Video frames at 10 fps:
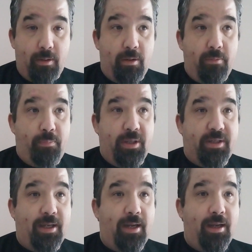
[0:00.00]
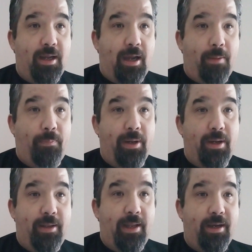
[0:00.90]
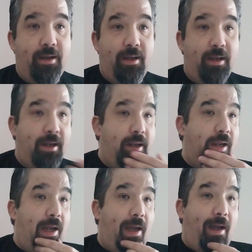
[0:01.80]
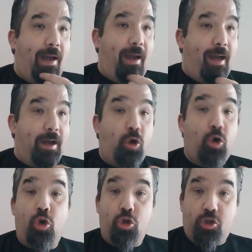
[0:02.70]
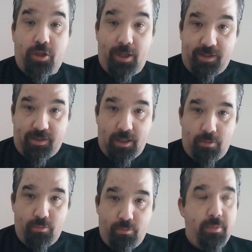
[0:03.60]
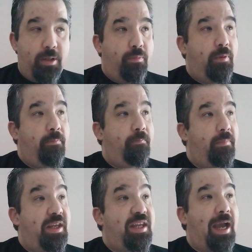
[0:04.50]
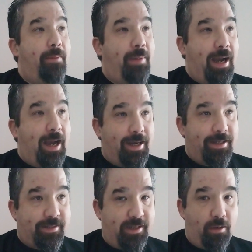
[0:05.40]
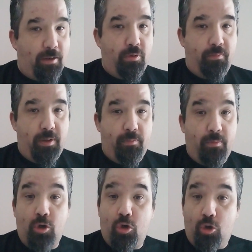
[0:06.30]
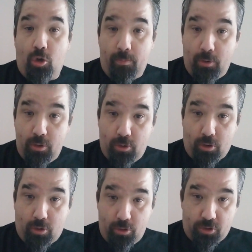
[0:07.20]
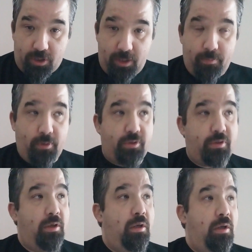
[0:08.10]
empezar a aprender a conocerse a uno mismo y amarse a uno mismo. ¿Cómo nos conocemos